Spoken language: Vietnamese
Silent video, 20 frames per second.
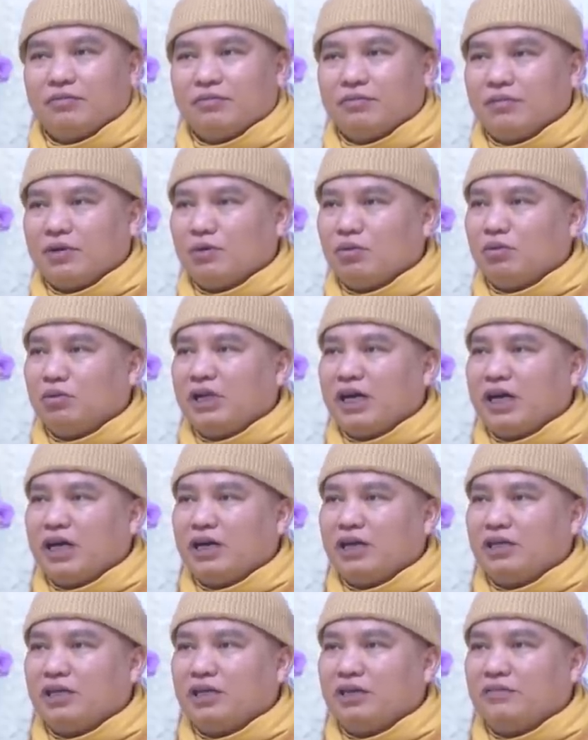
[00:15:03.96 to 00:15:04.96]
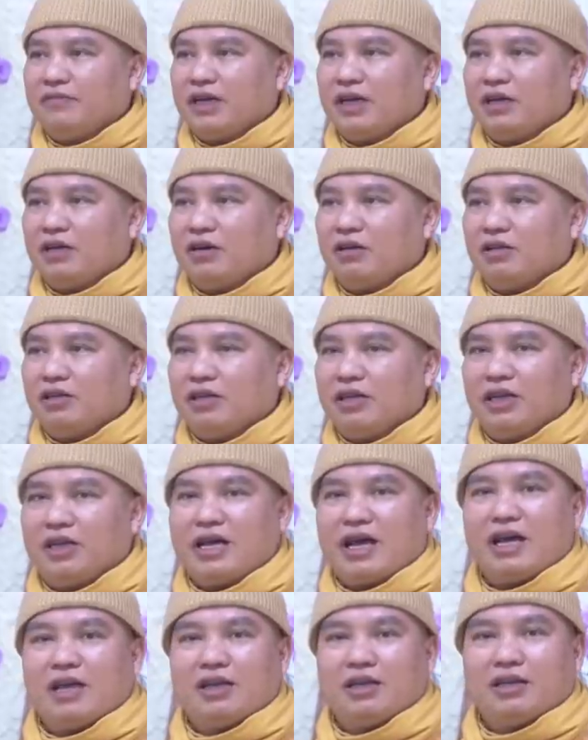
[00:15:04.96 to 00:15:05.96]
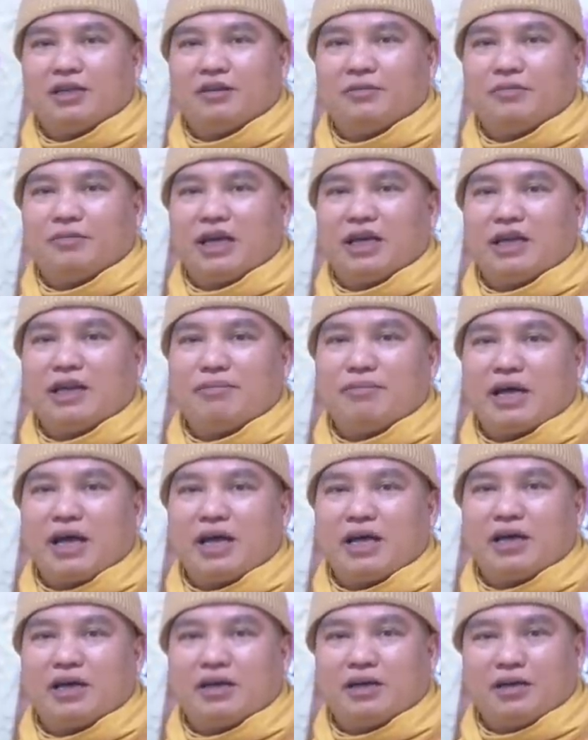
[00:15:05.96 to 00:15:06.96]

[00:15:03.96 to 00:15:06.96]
mà cụ thể là về đó từ đến nay là mấy năm nay